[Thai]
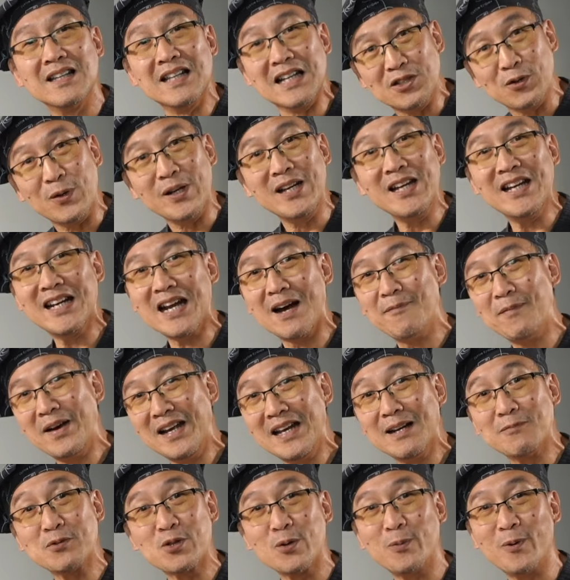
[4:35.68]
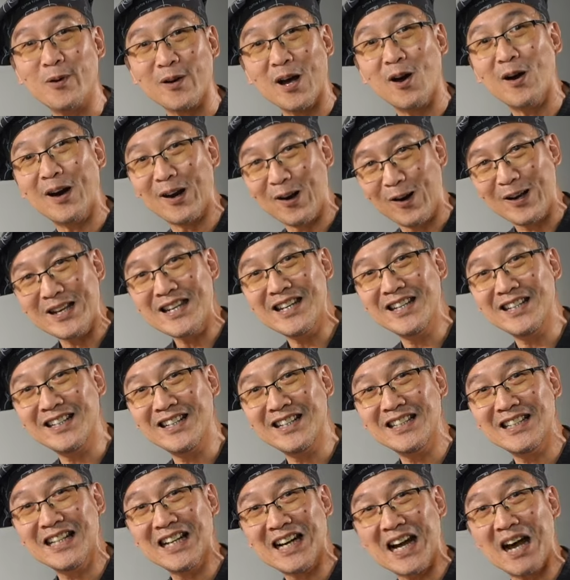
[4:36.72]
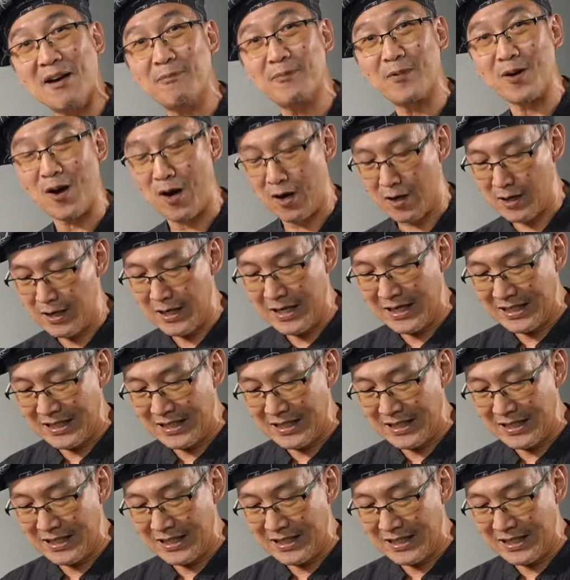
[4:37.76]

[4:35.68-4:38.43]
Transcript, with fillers: ในส่วนที่จะทำให้น้ำซุปของเราอร่อยยิ่งขึ้นนะครับก็